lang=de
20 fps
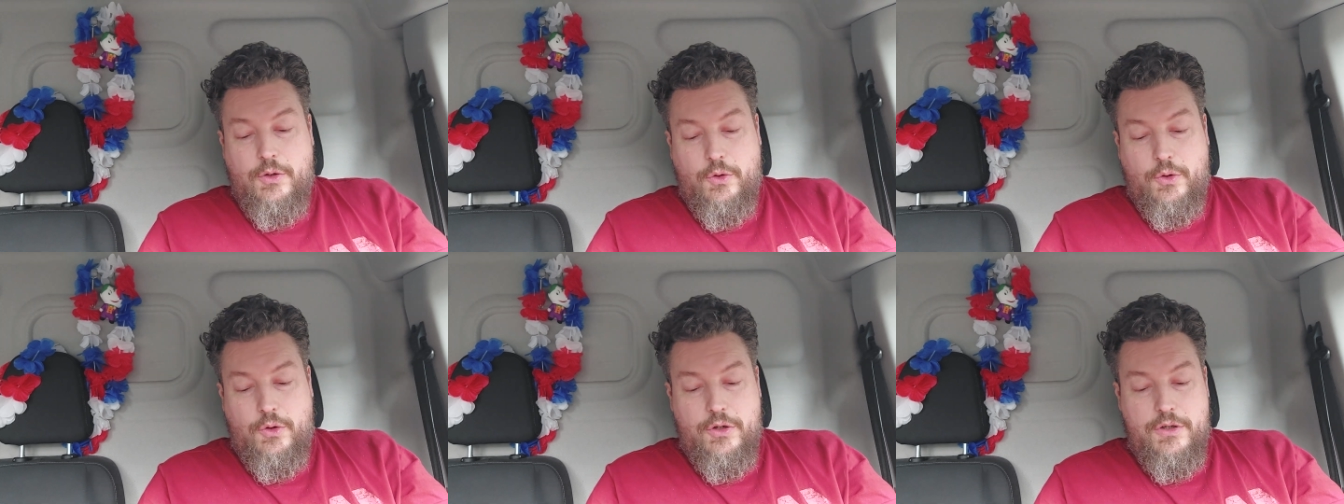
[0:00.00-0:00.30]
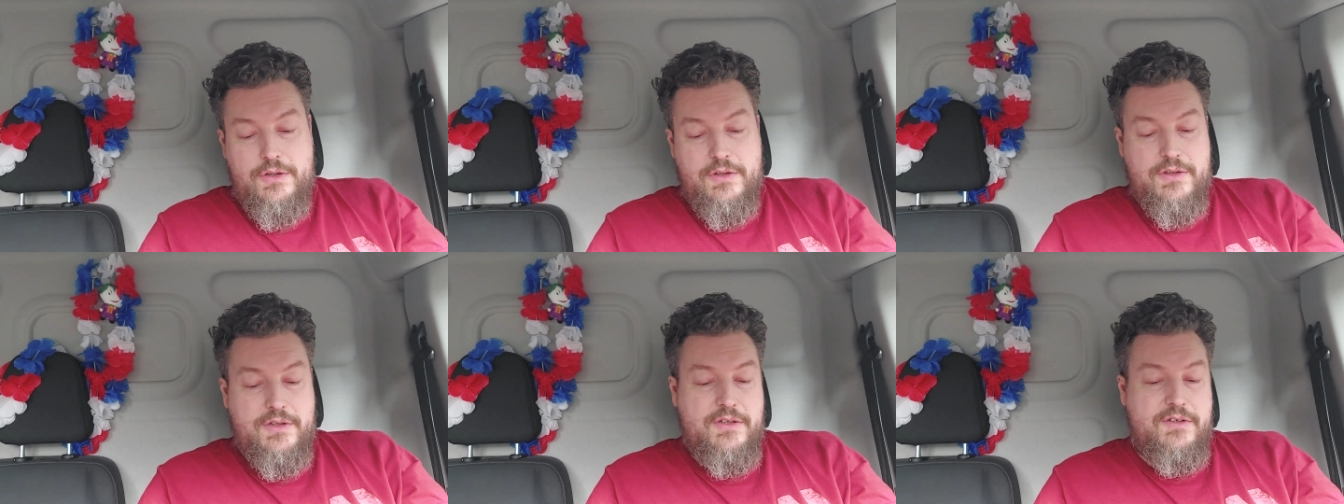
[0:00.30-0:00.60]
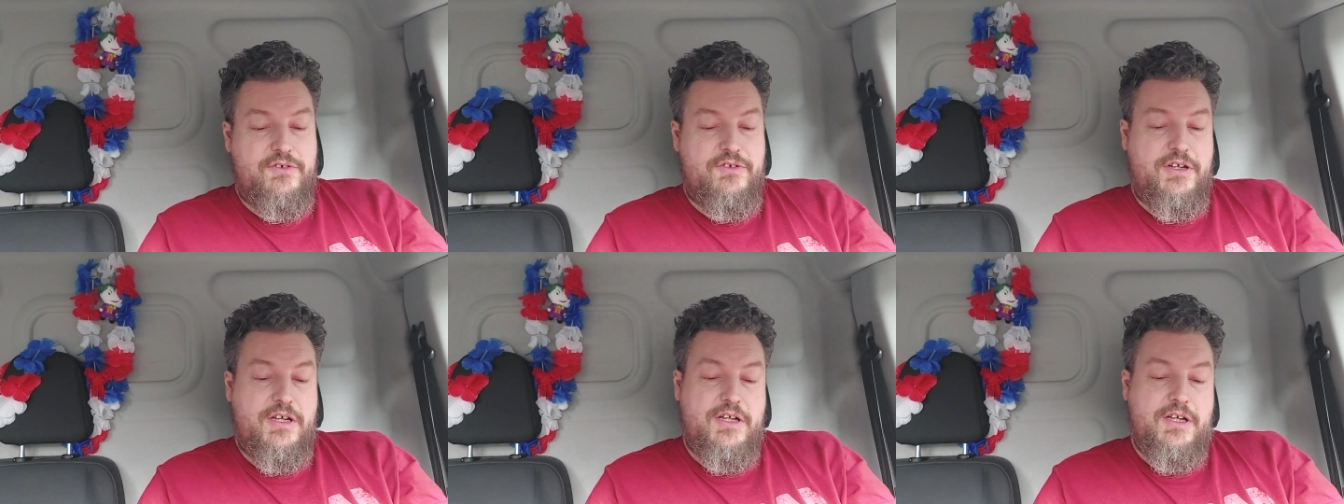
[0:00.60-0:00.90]
Und
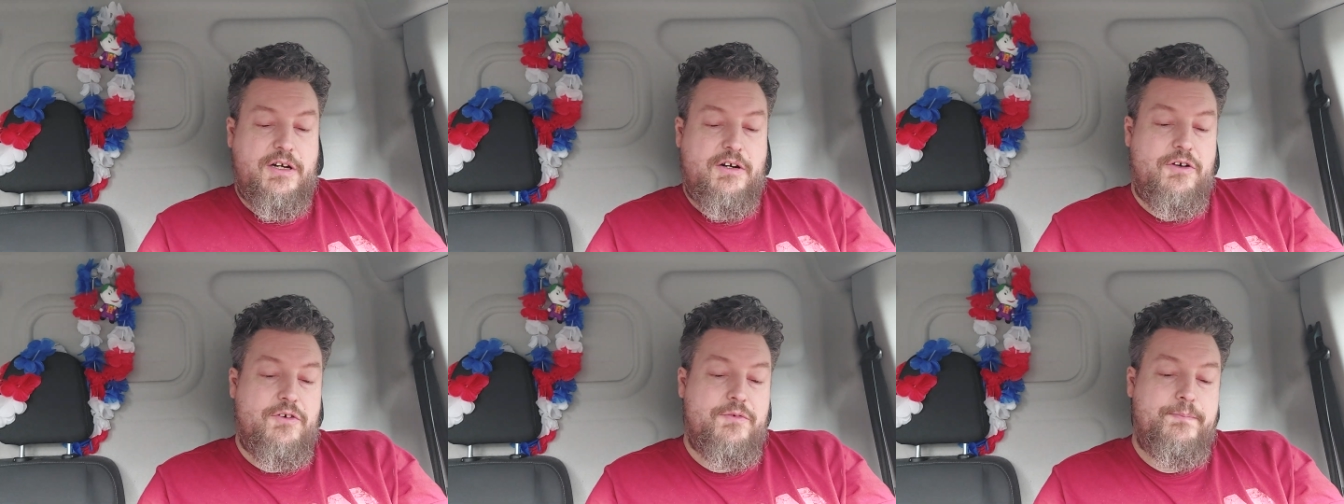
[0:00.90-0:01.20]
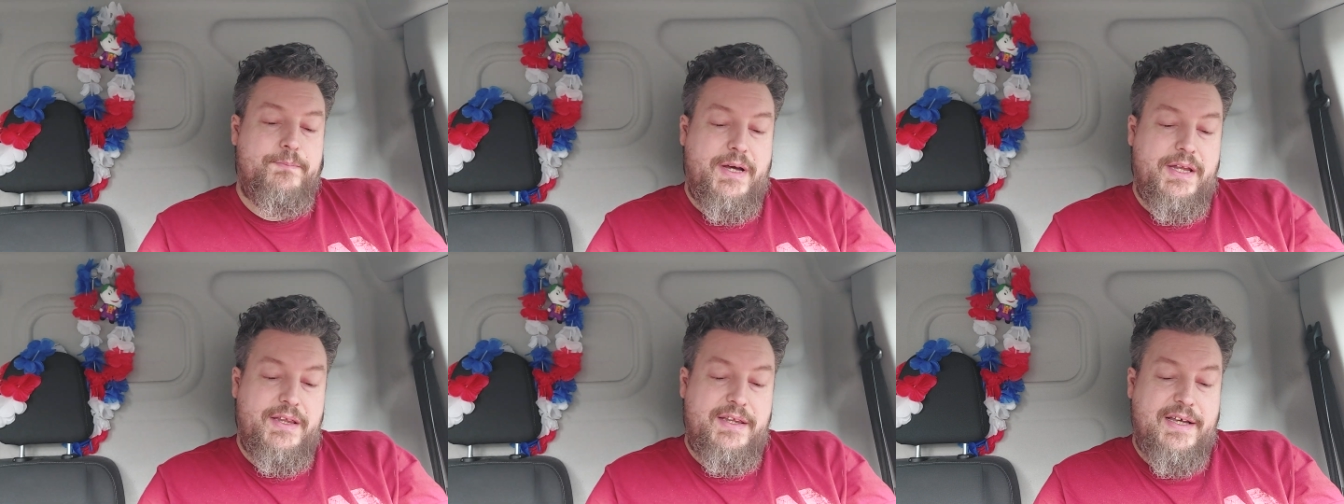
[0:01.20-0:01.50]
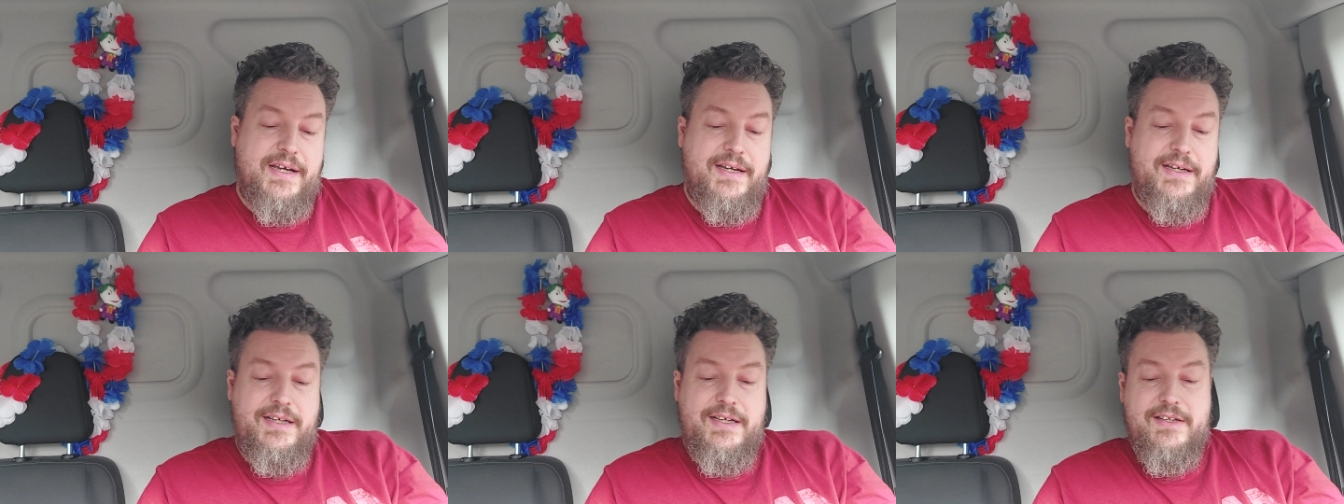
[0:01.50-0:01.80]
es steht drauf
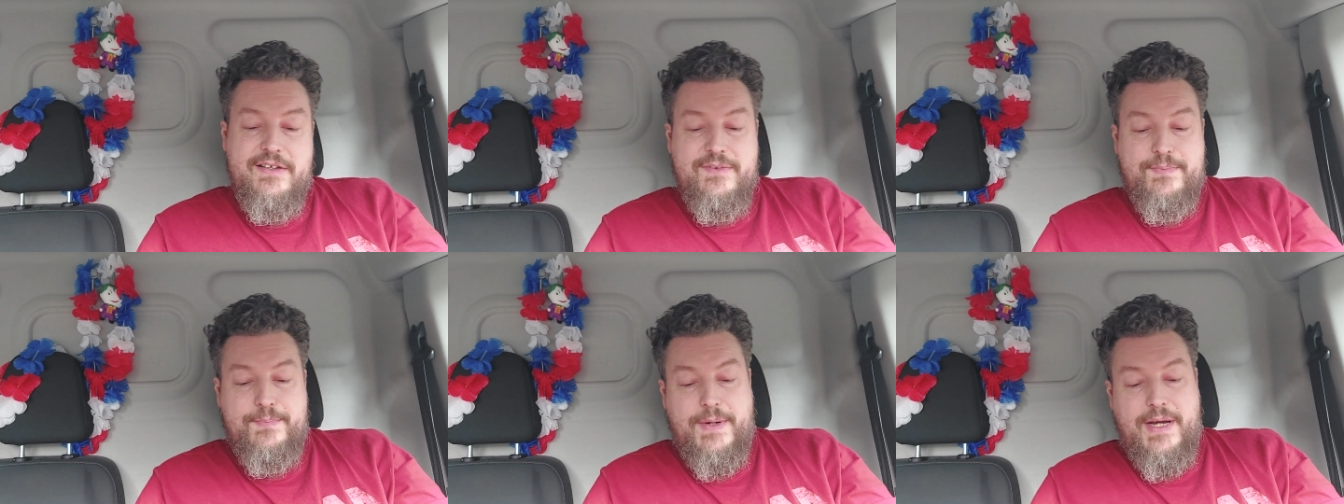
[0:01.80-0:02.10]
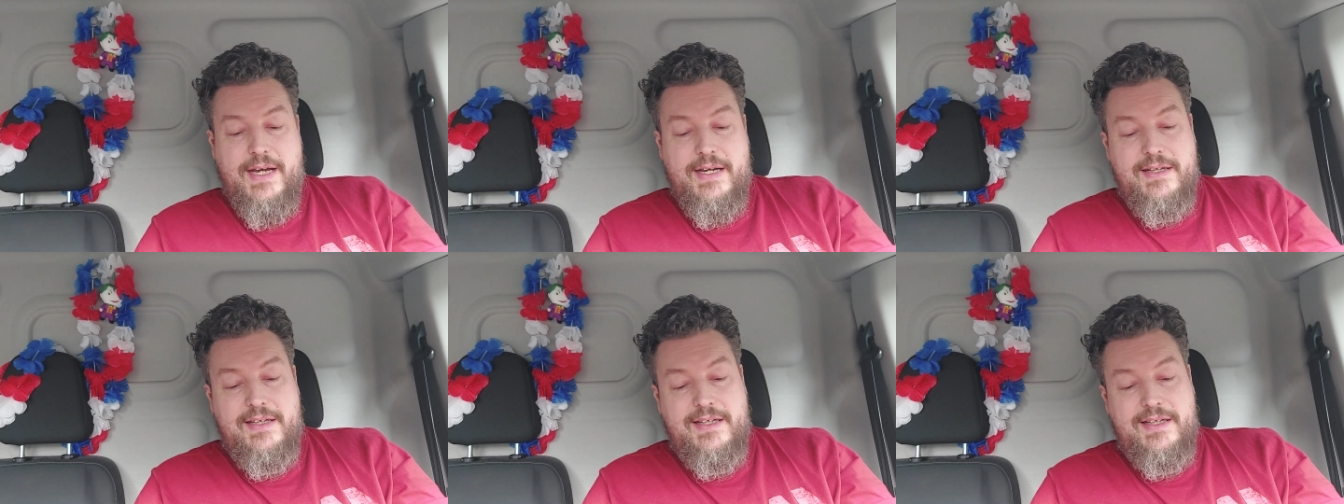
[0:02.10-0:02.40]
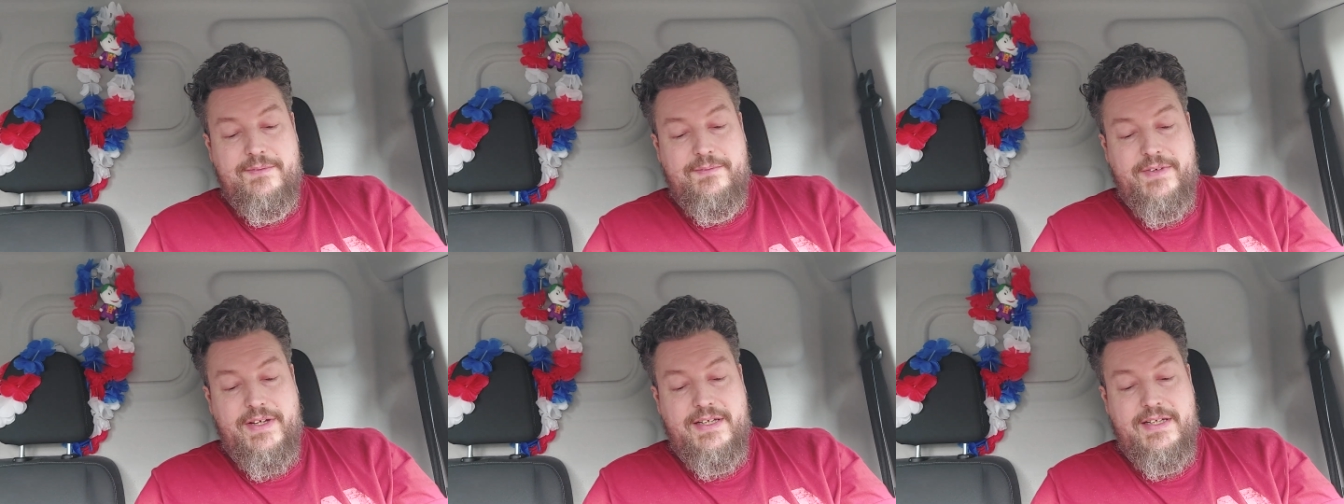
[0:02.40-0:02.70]
Mandarin
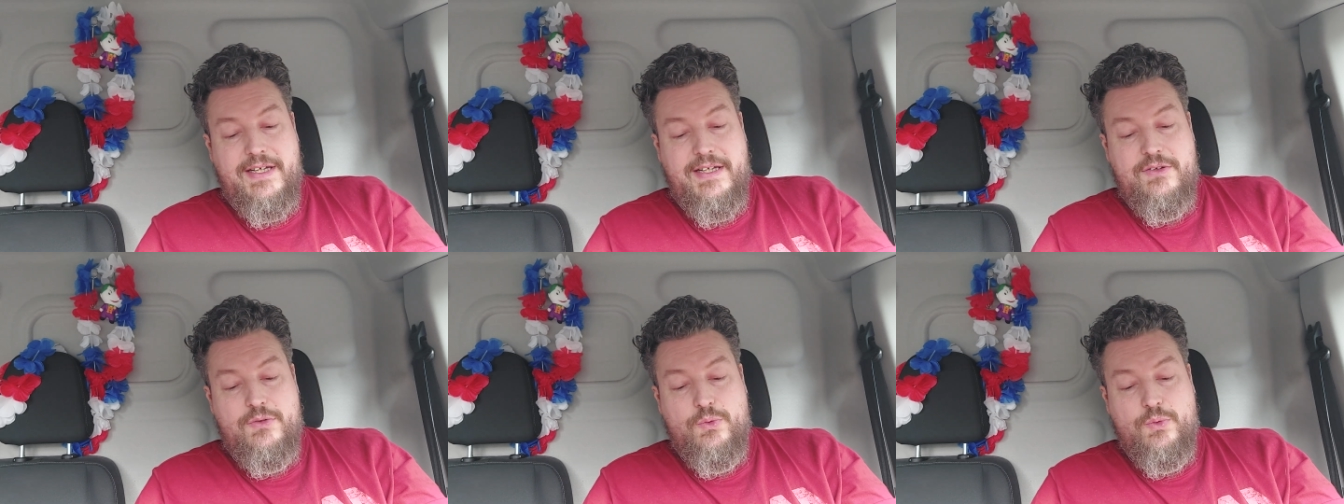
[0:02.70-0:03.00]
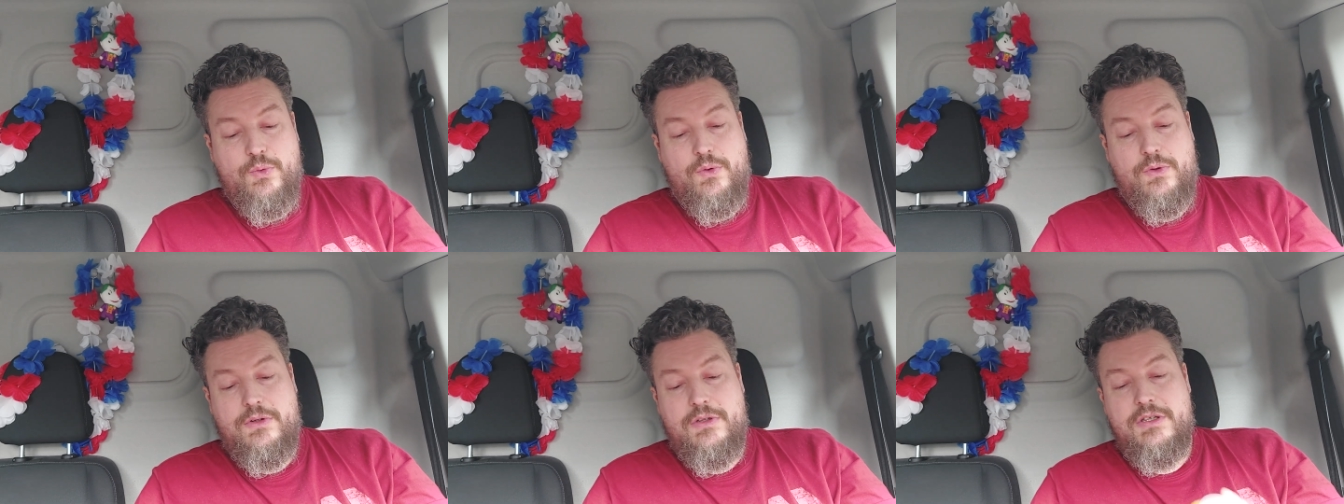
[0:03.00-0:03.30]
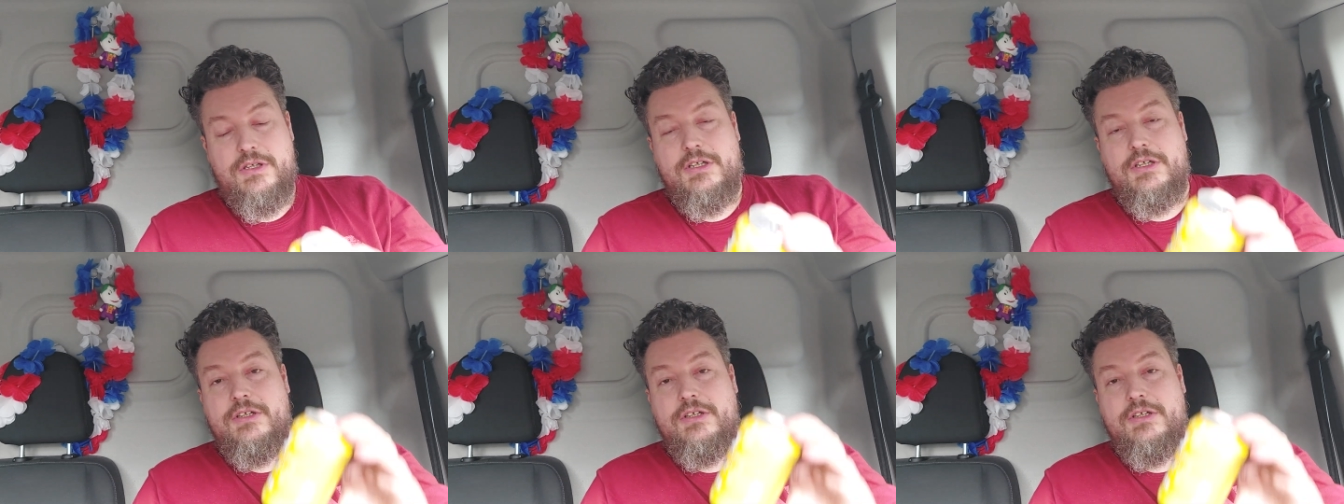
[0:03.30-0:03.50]
Sparkling Veneto.